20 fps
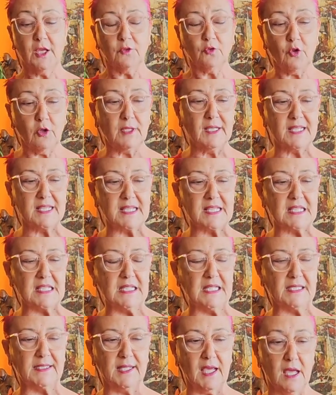
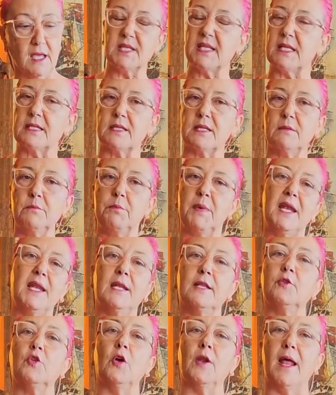Dolayısıyla da sizin
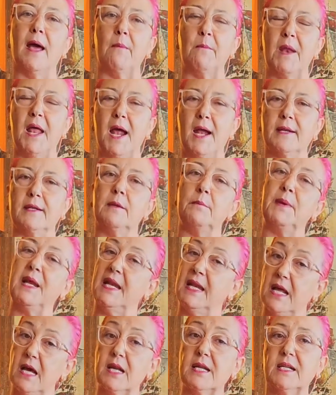belli dönemlerde,
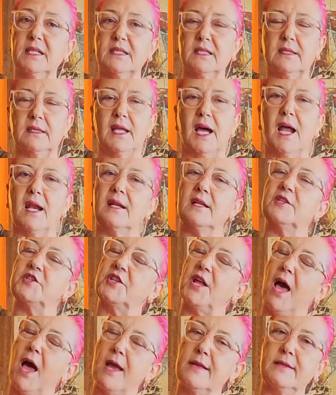belli aralıklarla
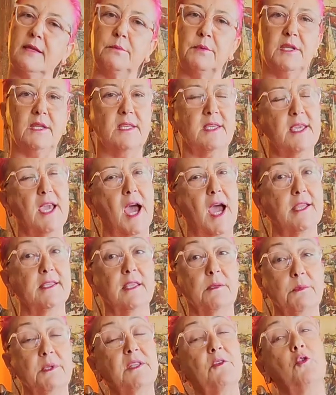işte ayda bir, iki
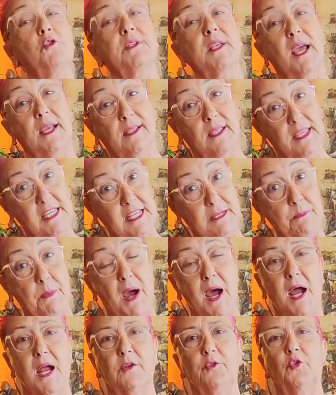ayda bir özellikle
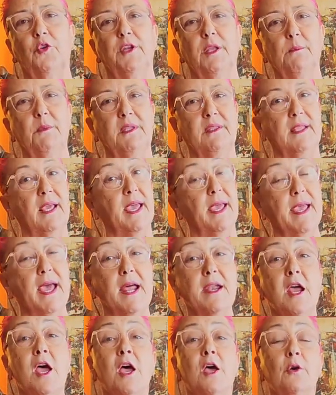ilkbahar döneminde
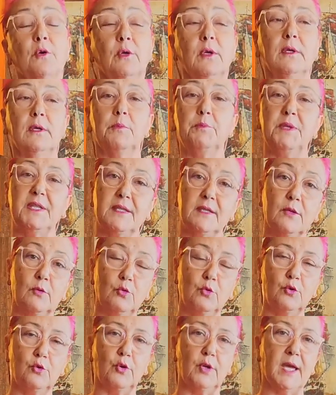eğer e, e, bitki
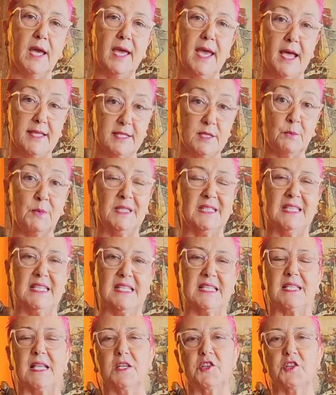uykuya yatmadıysa